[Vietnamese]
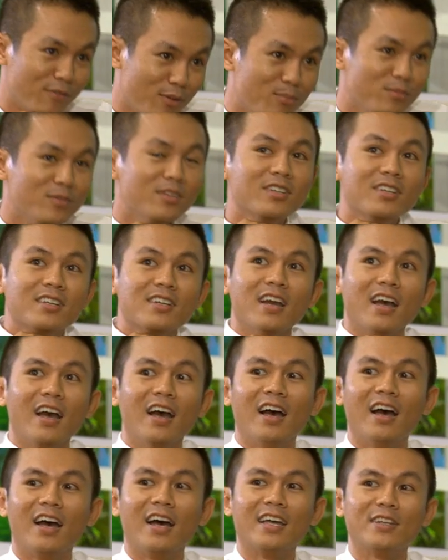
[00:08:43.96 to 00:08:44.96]
phúc nhất
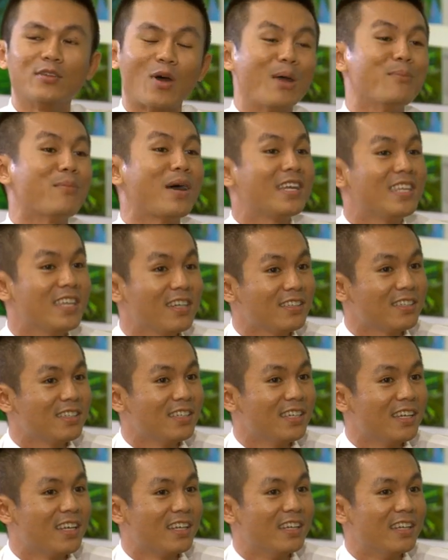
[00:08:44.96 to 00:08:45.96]
uh, thoải mái nhất
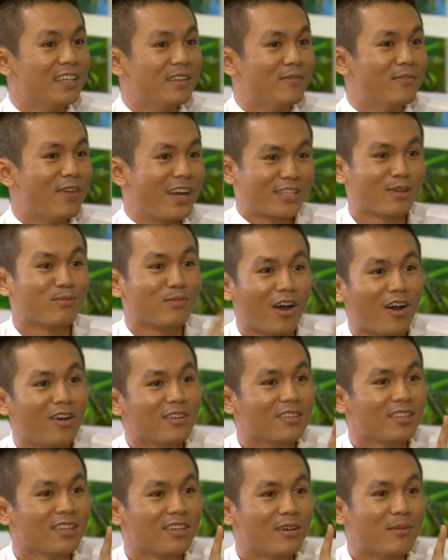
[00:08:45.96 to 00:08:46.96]
và trong đó
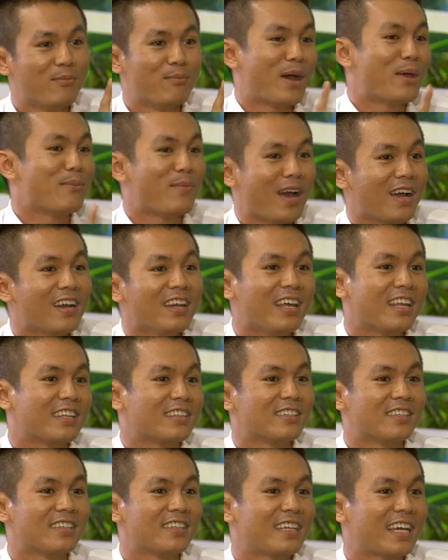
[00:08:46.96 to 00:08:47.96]
may mắn là
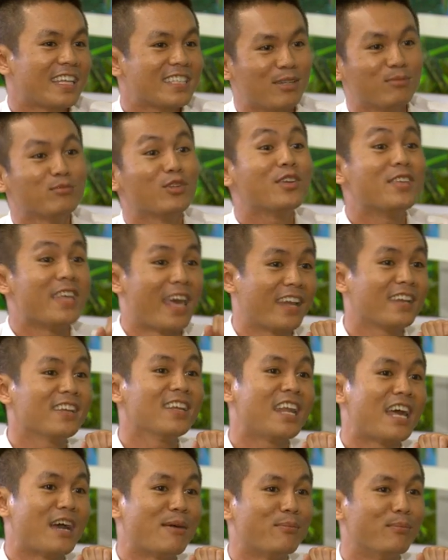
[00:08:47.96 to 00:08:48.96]
cách sống tối giản nó
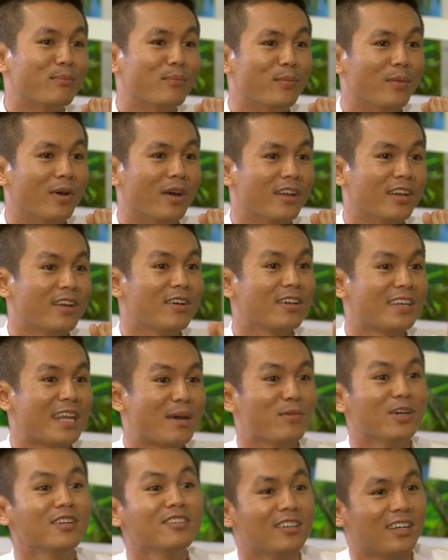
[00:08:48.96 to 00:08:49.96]
làm nó đáp
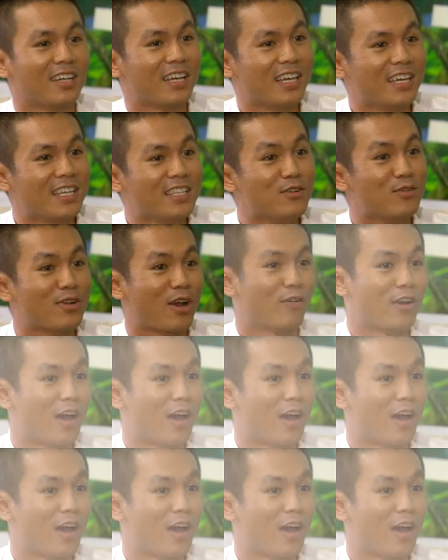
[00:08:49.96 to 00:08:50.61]
ứng được cái nhu cầu